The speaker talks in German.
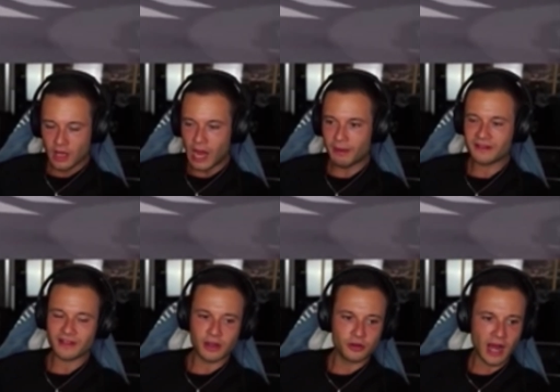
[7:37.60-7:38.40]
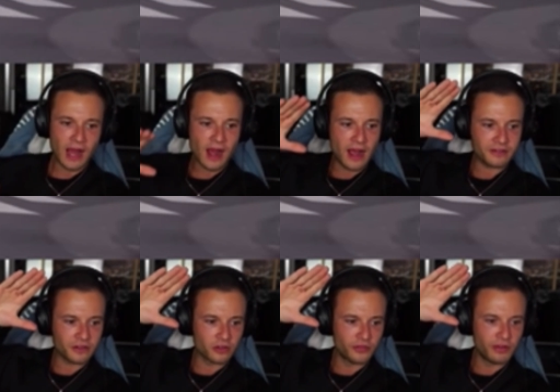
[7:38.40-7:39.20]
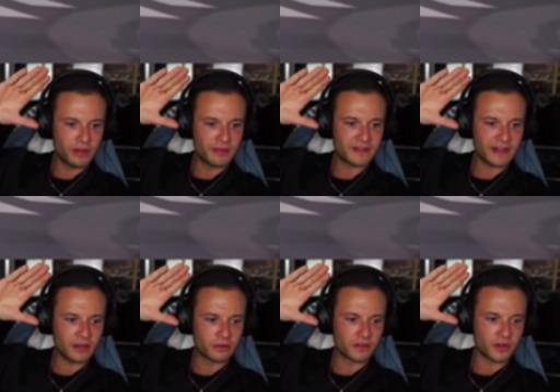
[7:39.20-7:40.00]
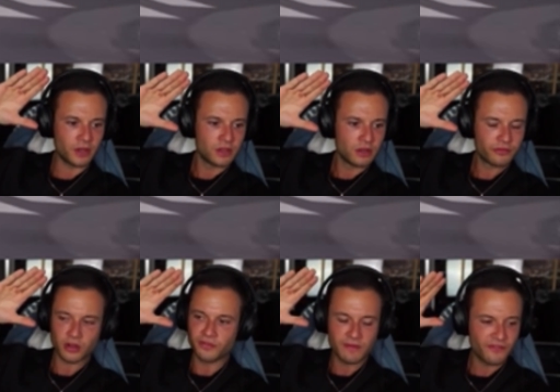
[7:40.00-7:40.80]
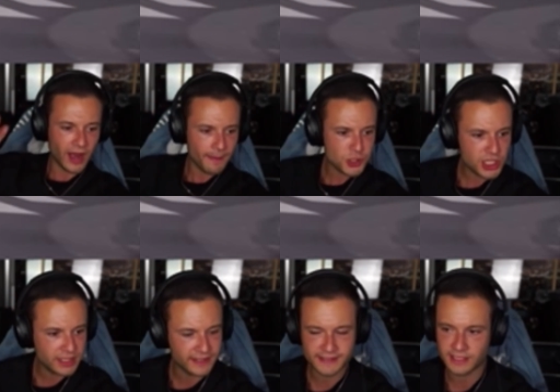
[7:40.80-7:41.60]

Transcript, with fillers: Sayonara heißt auch so viel wie wir sehen uns, oder? Von wem verabschiedet er sich denn?